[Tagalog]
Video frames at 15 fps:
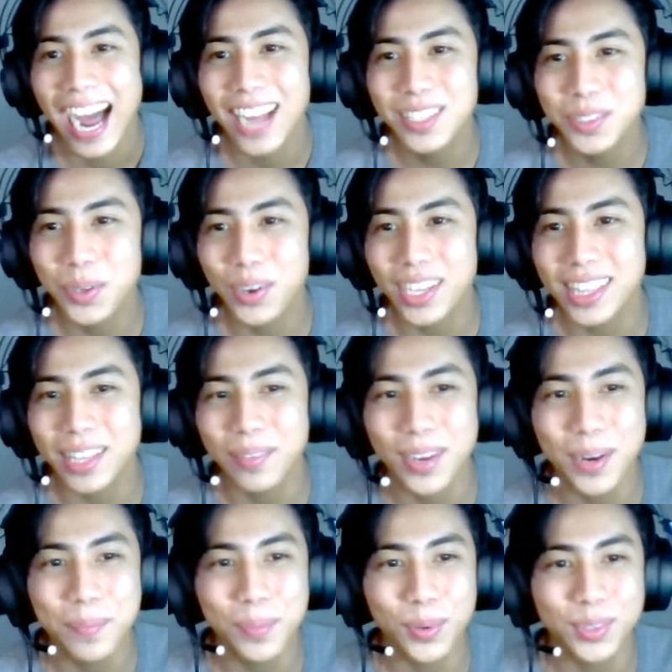ang sungit naman
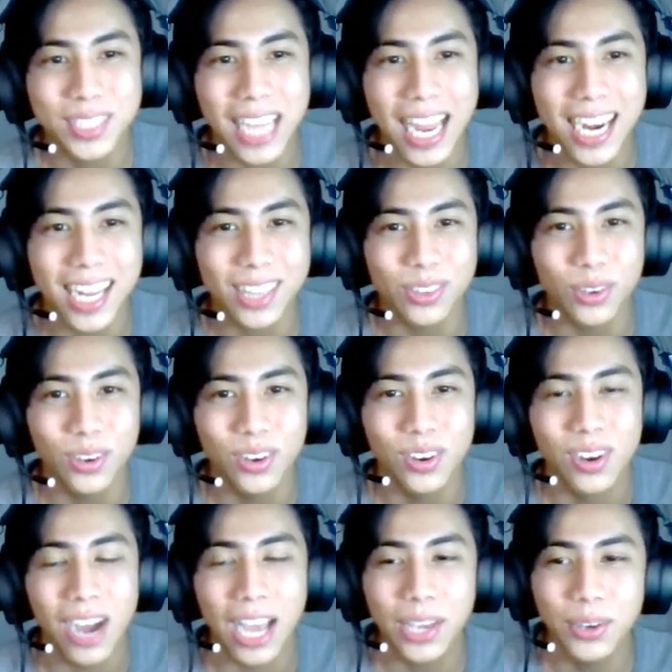ng pusa na to.
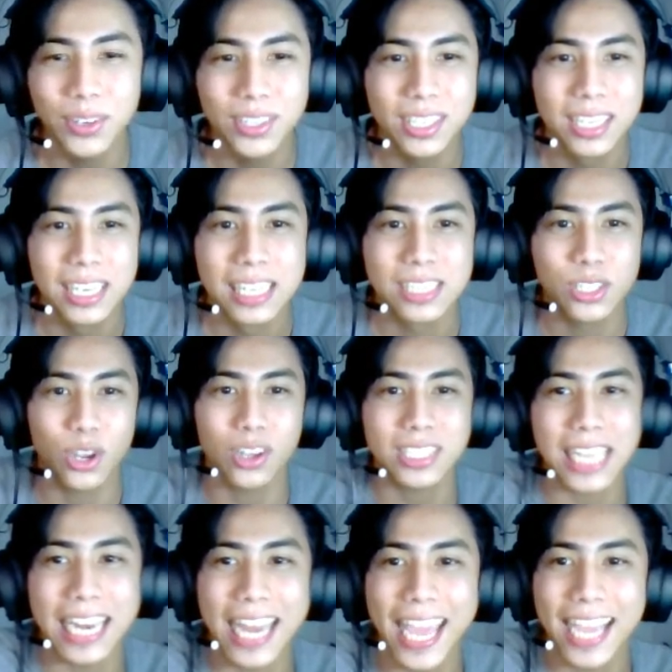Ayun. So, sa
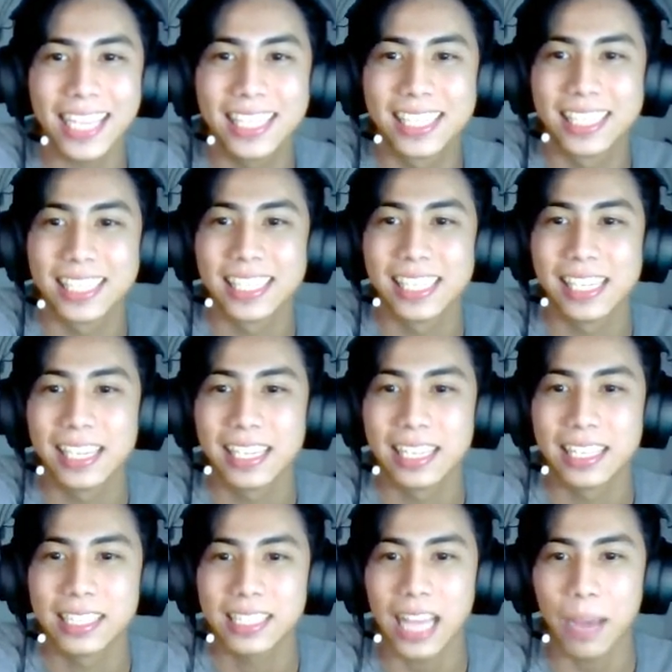legs.
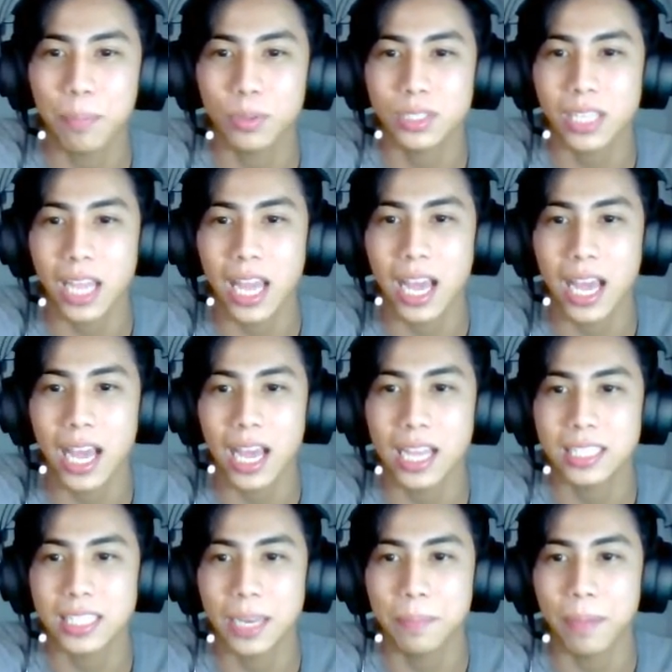Tapos sa...
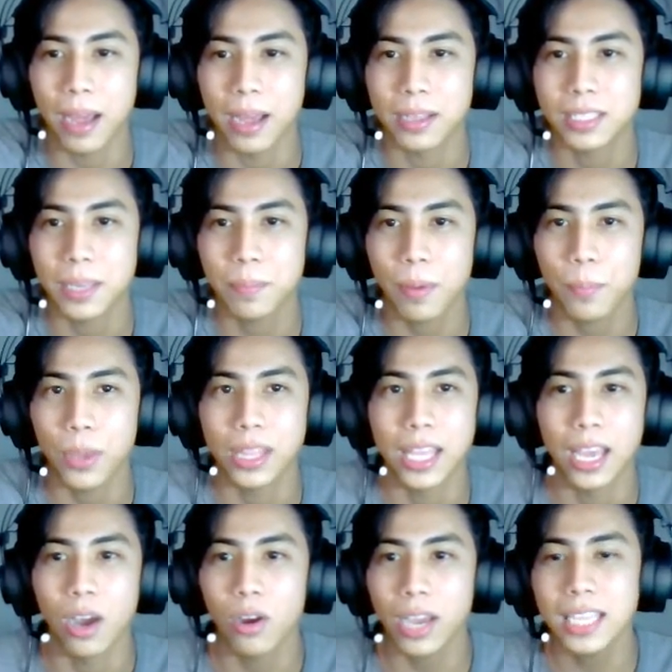Saan pa? Saan pa pwede?
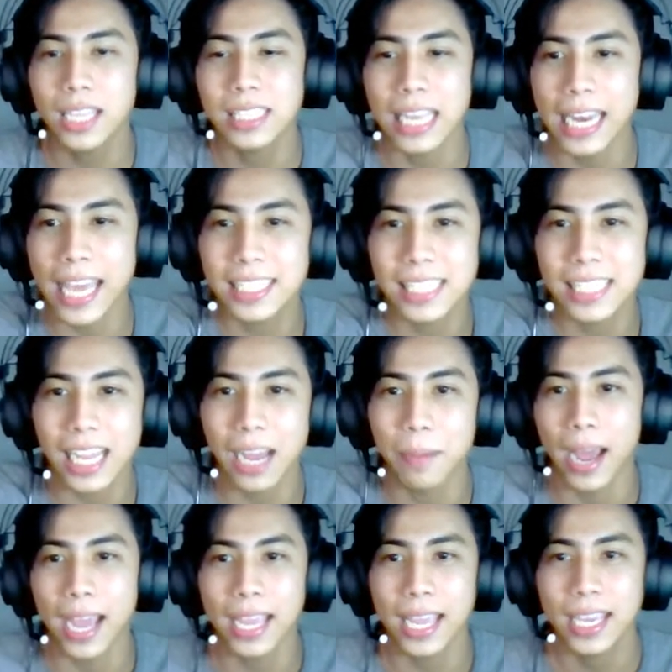Okay, sa legs, sa
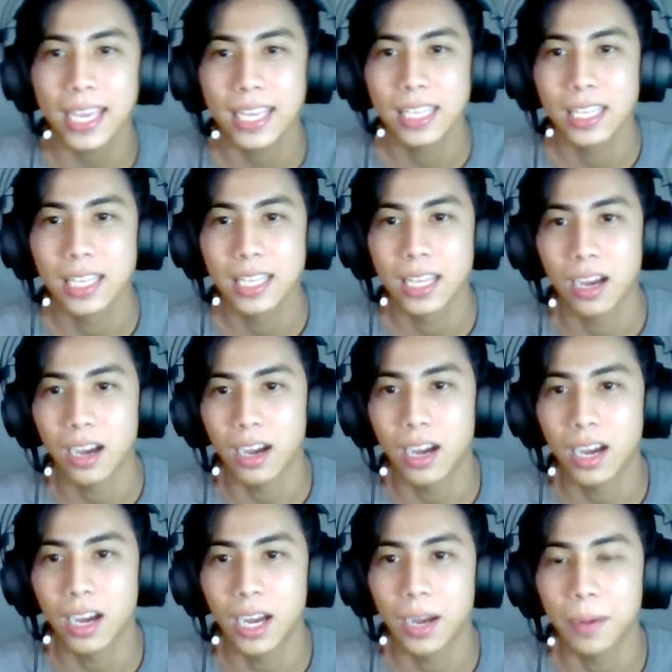kamay.
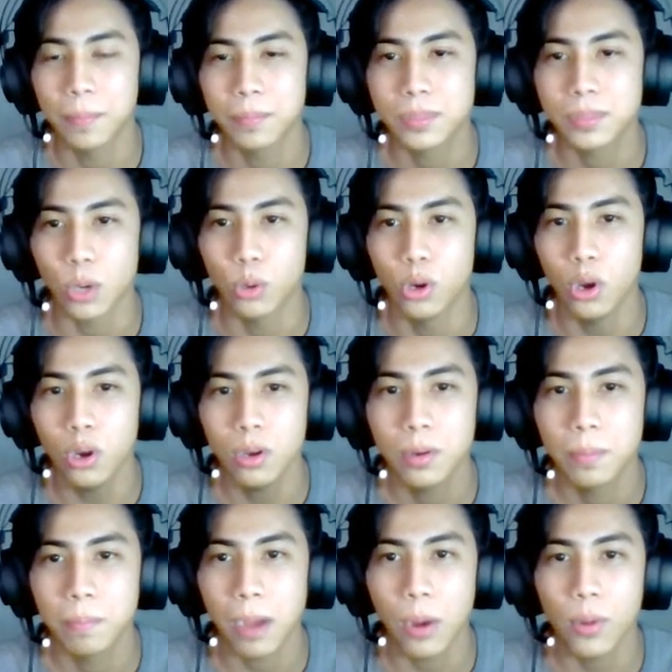Um, sa ulo?
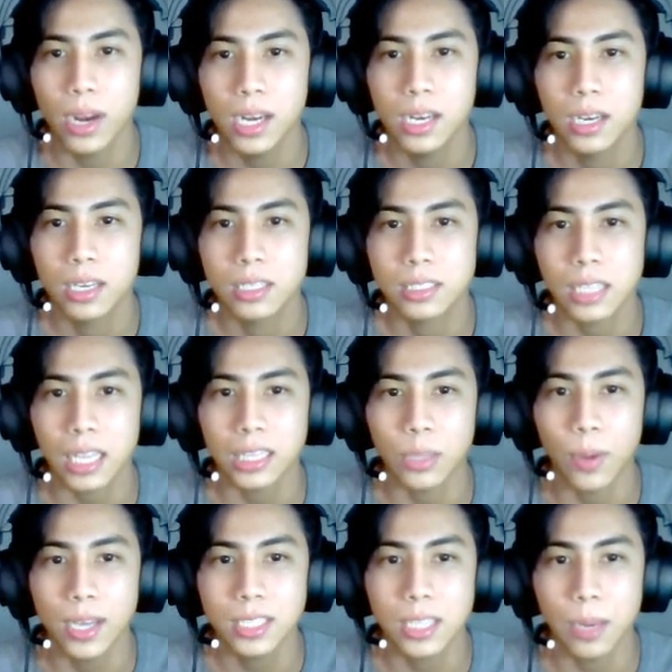Bawal? Sa
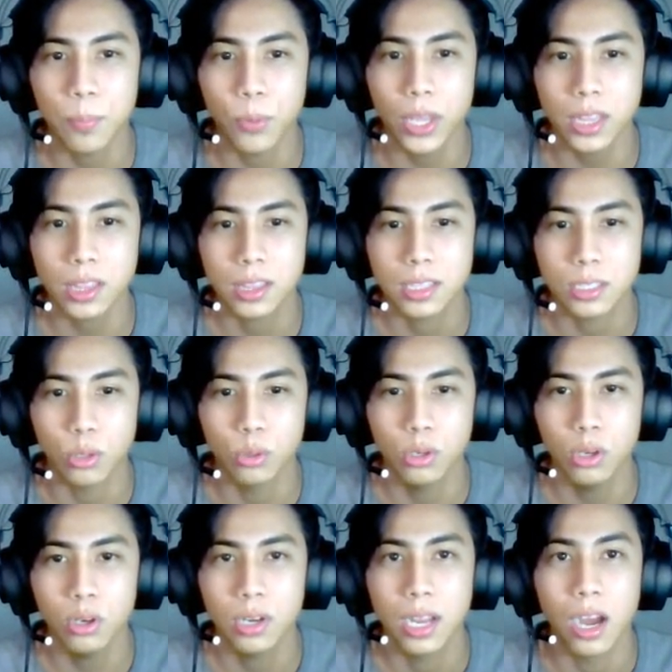katawan? Sa puwet? Sa
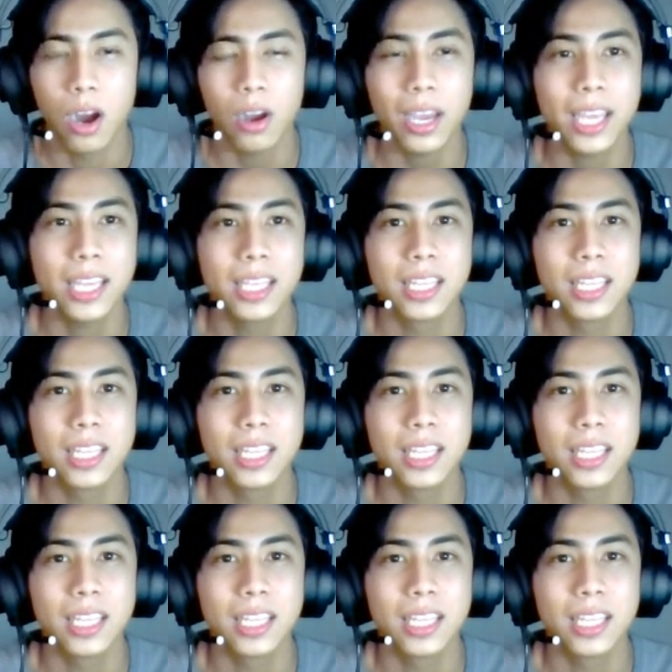ulo? Okay.